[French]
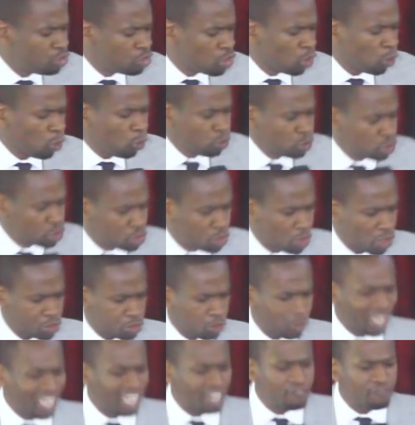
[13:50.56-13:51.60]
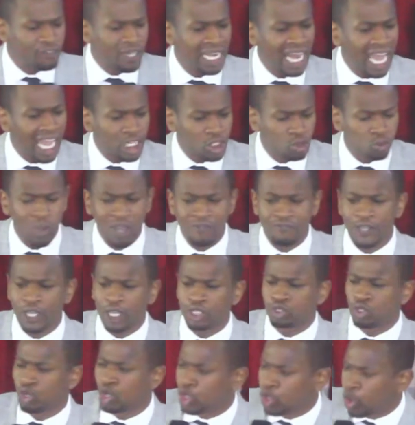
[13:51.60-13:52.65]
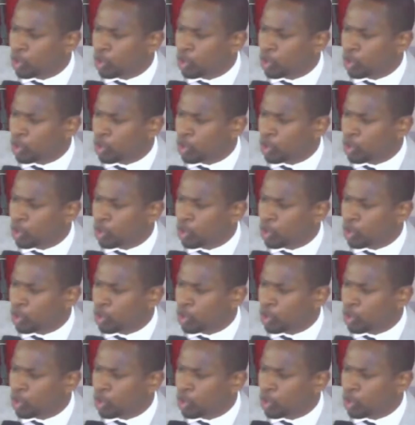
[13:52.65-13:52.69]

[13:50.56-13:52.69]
lieu où Dieu se révèle à toi afin que tu le